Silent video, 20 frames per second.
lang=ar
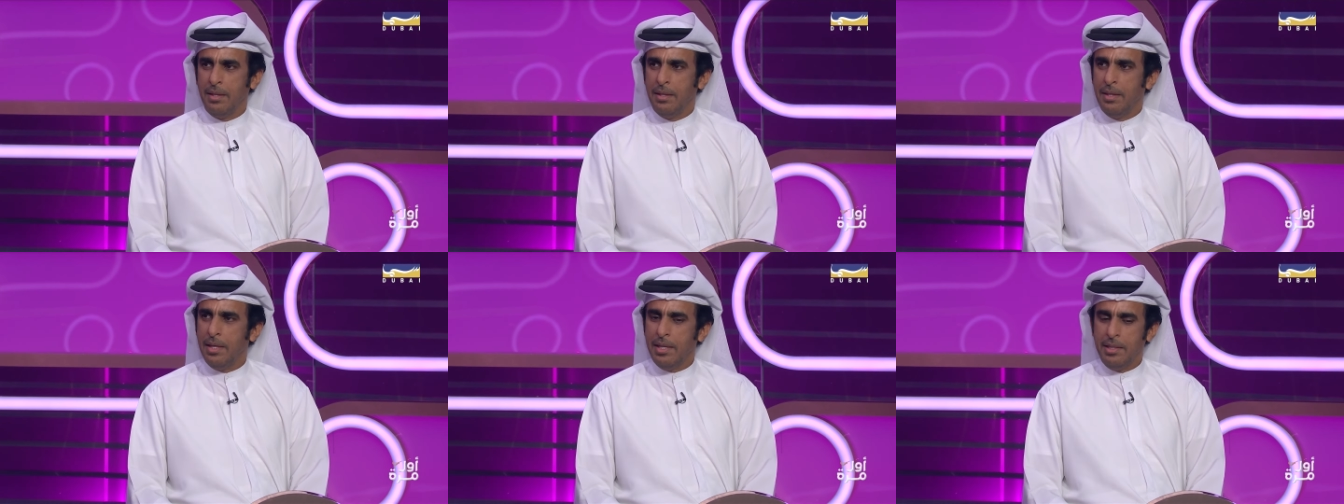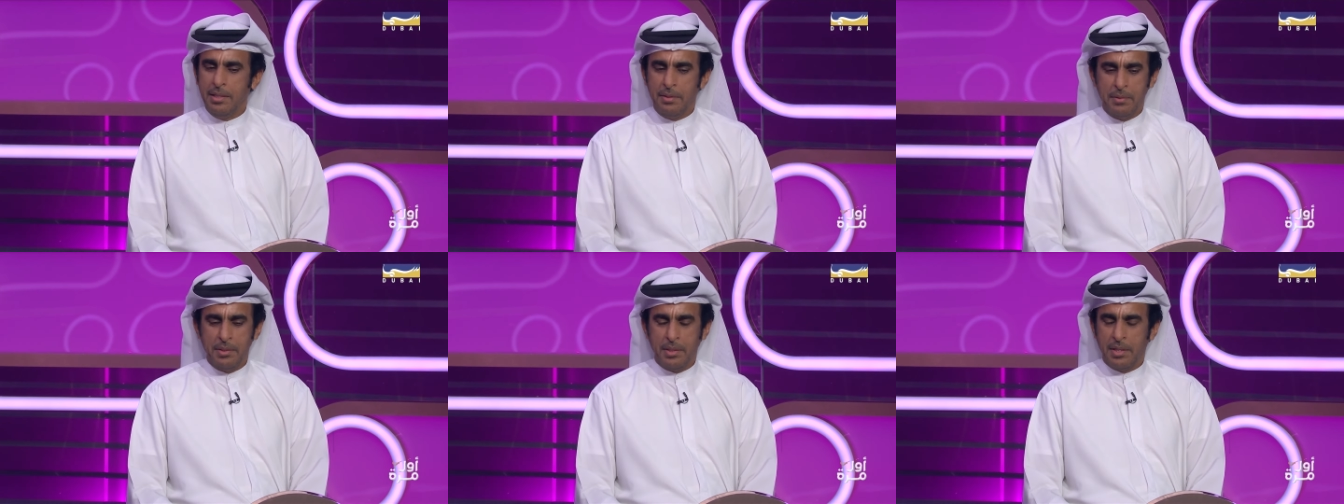
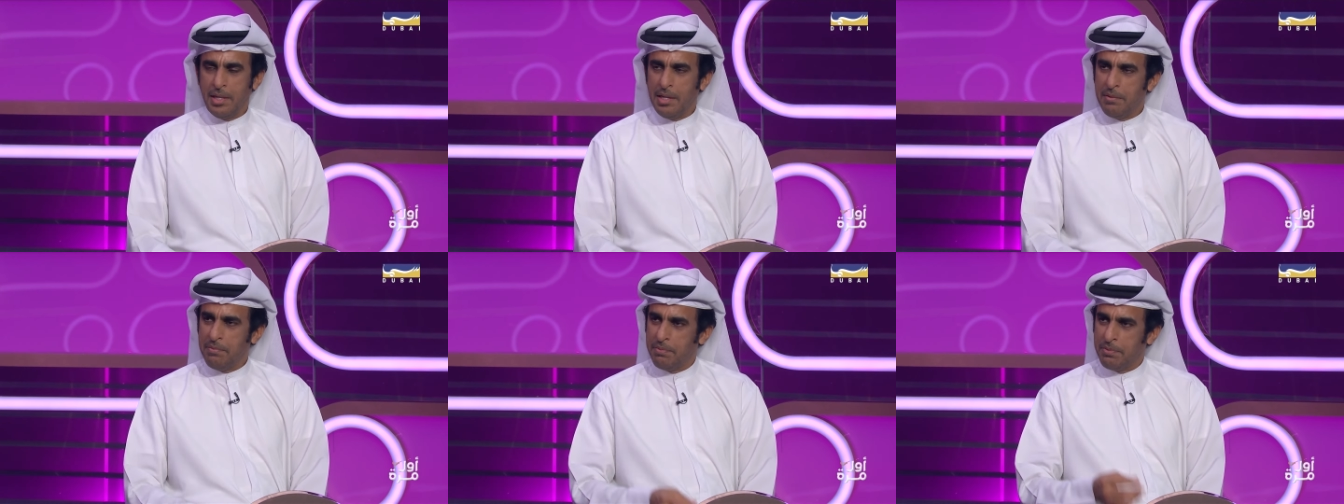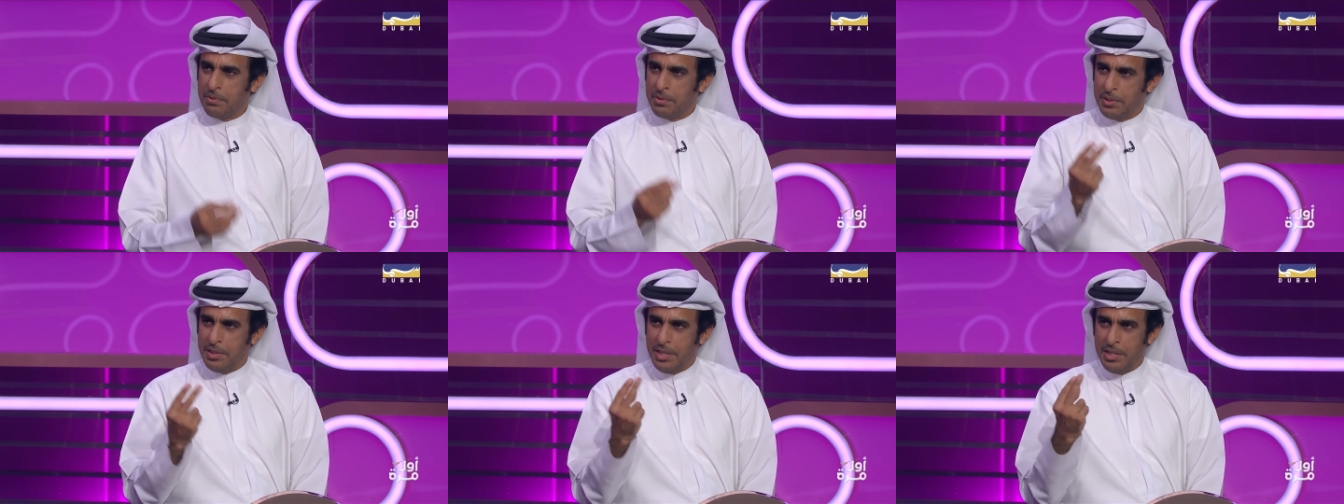لأن يوني خلاف
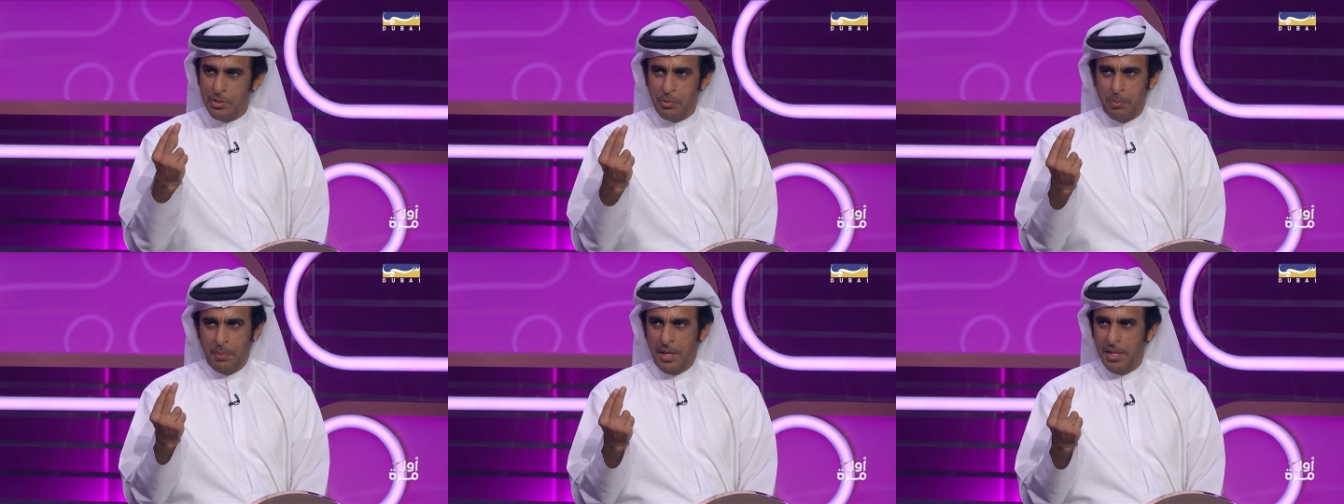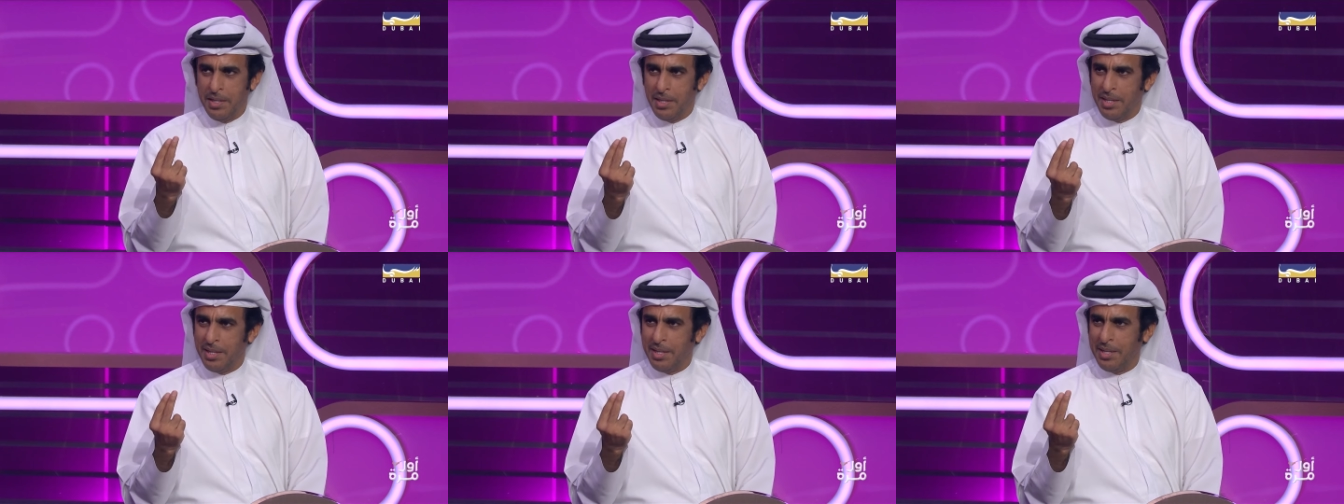اثنين
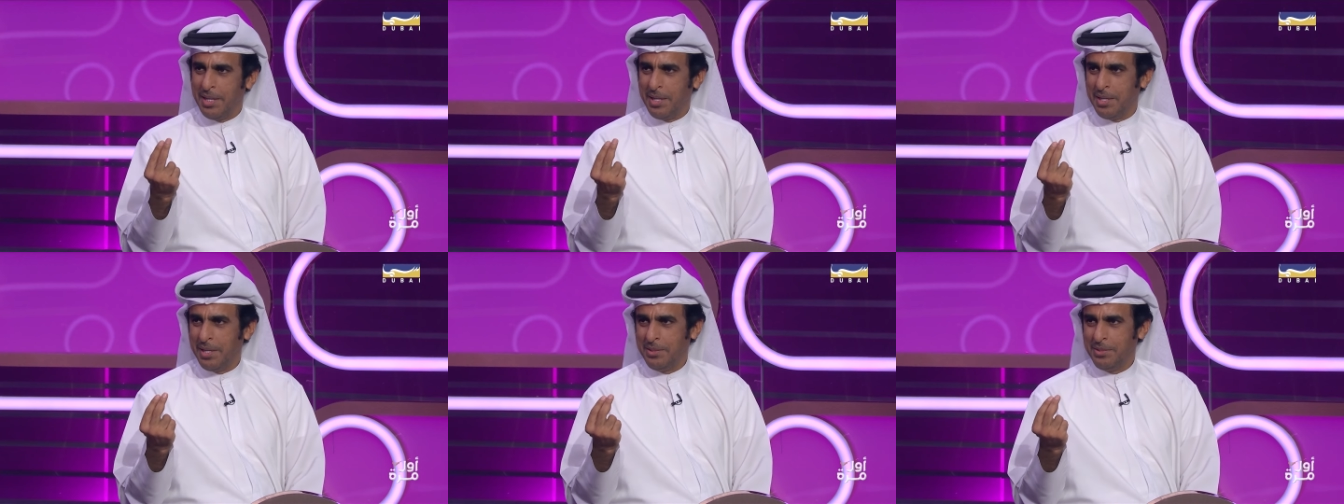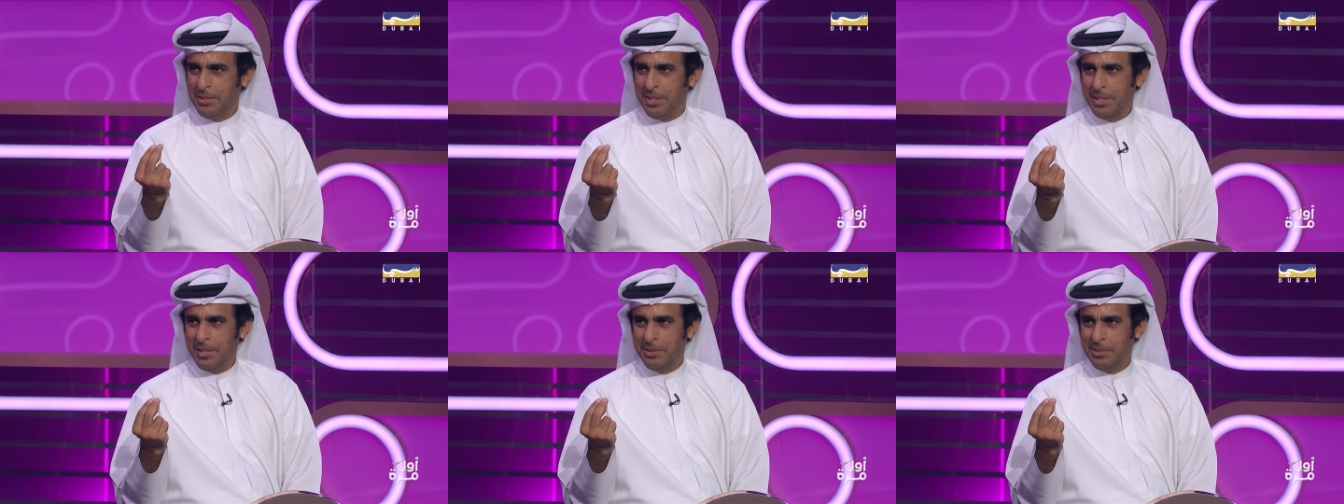سبحان الله
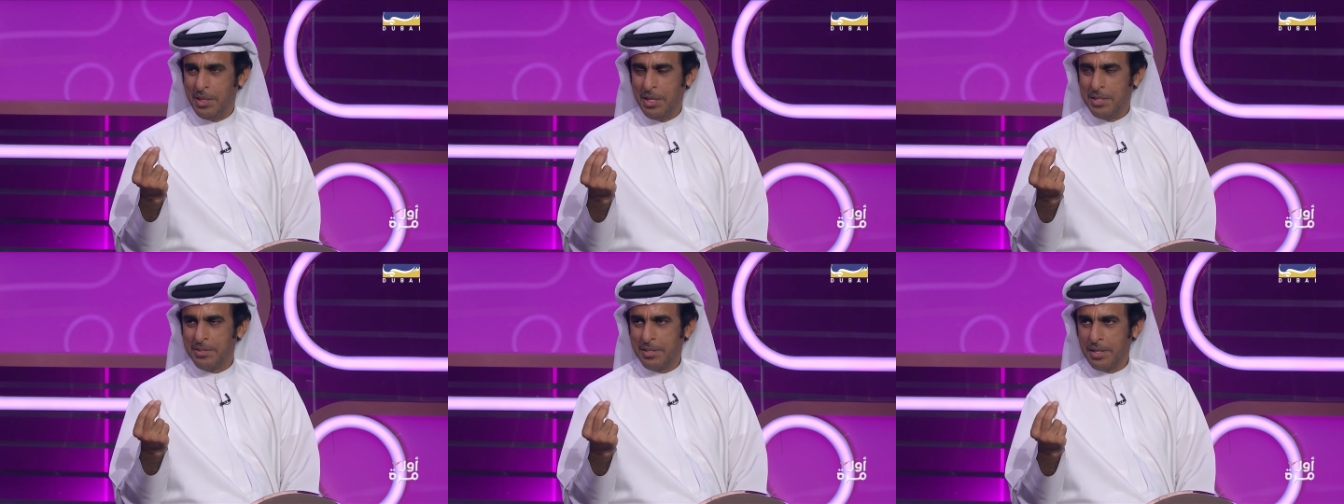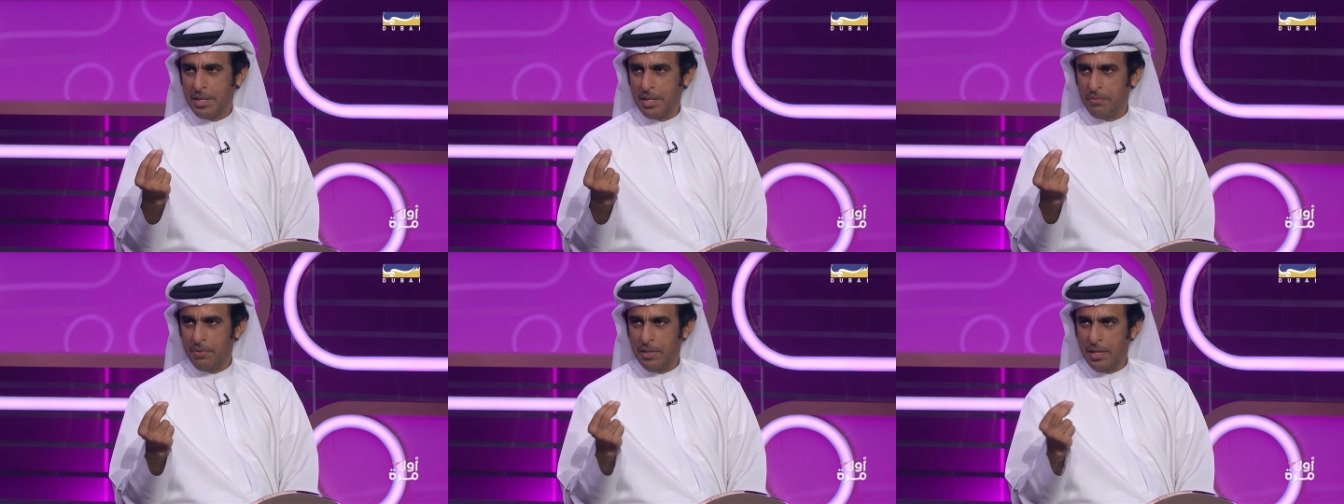يجعل
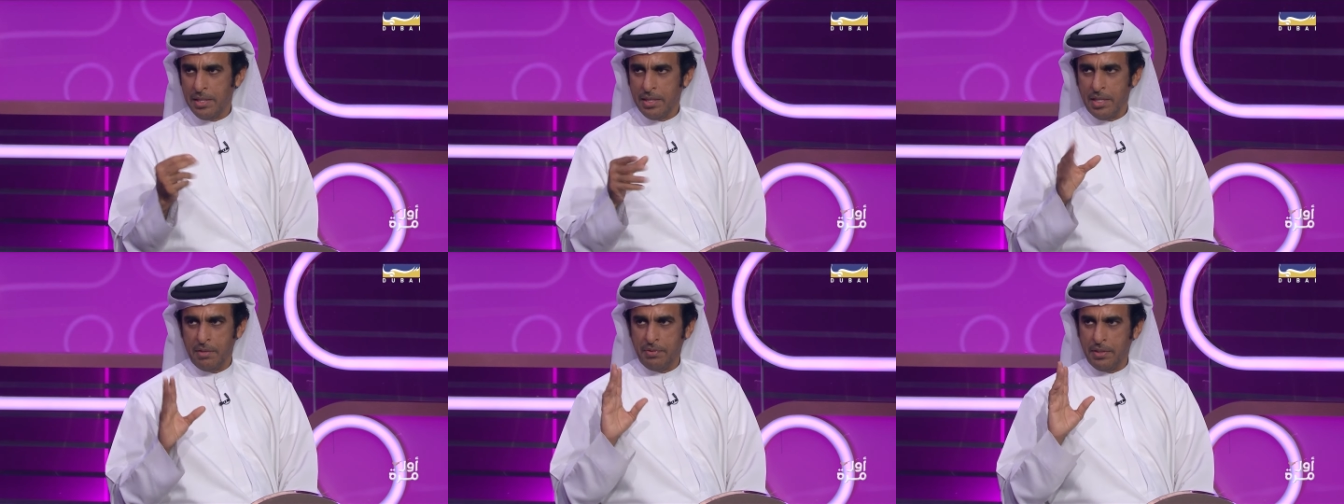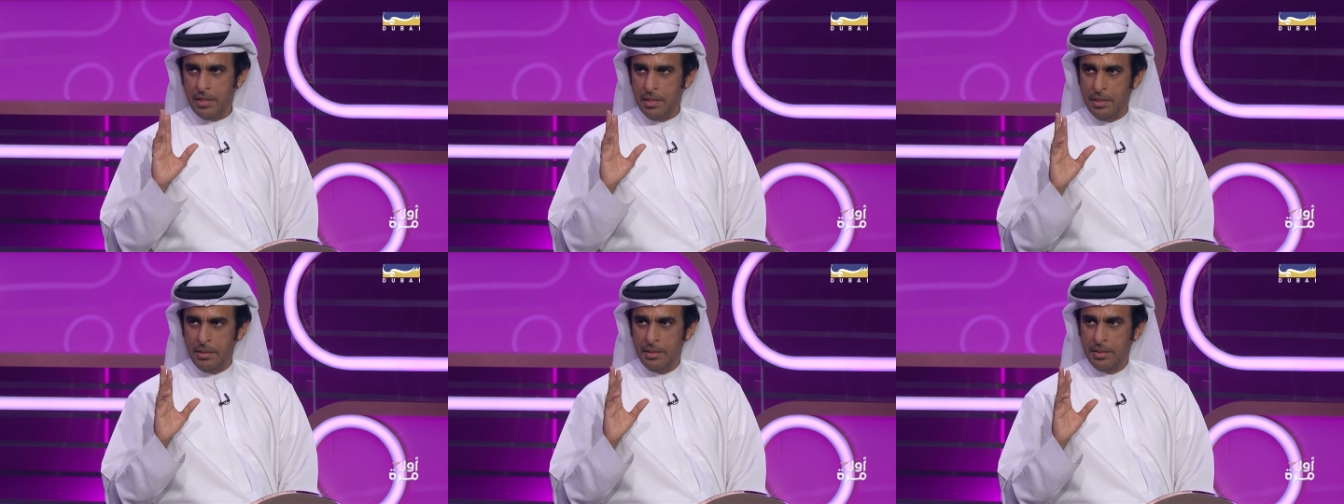سره في أضعف
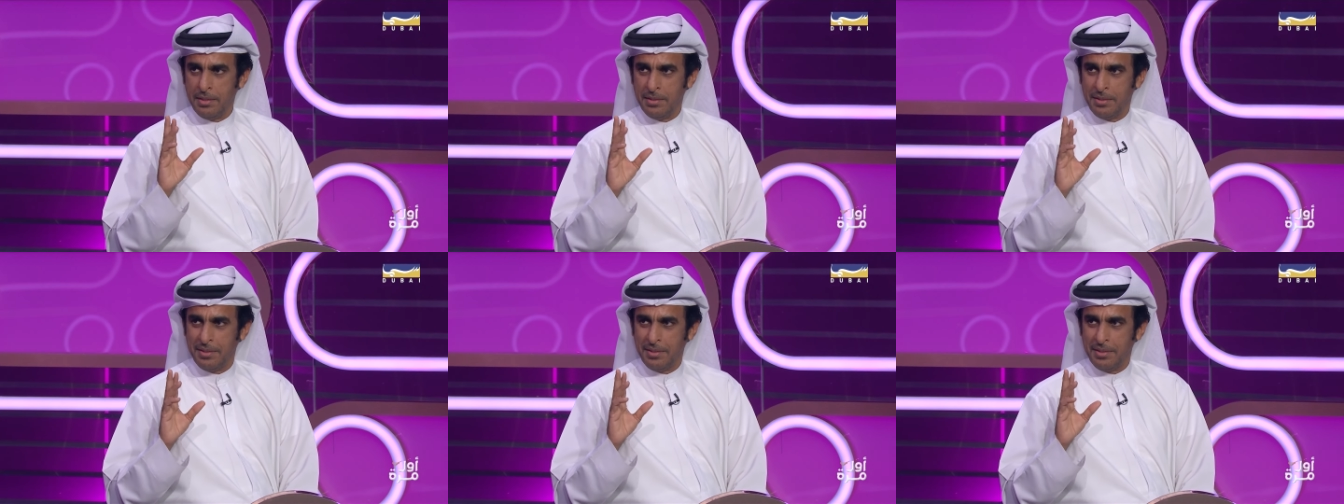خلقه